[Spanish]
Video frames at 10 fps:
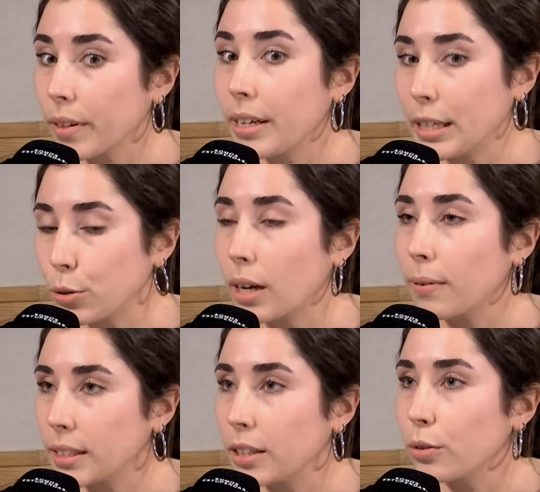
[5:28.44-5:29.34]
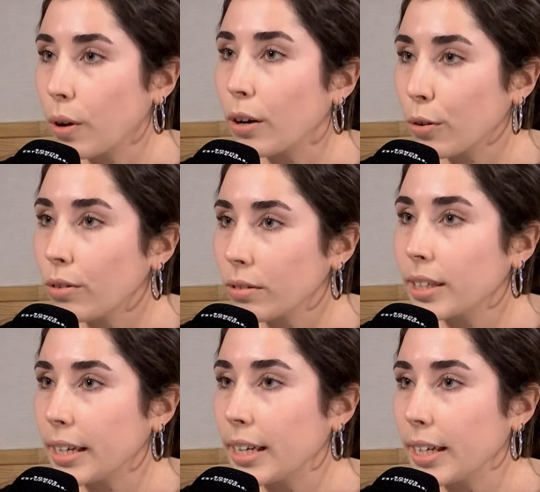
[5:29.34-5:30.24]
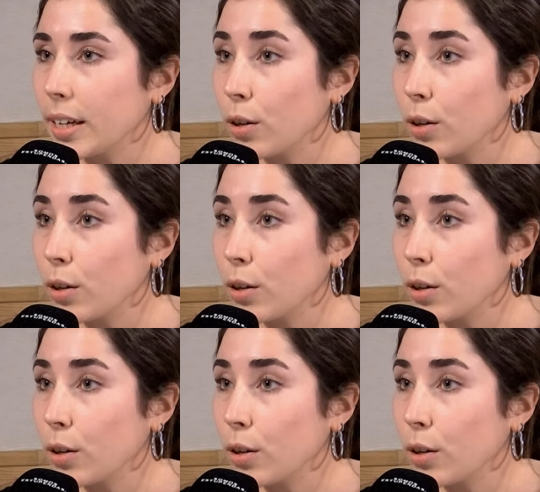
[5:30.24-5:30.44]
Y eso acaba siendo algo que,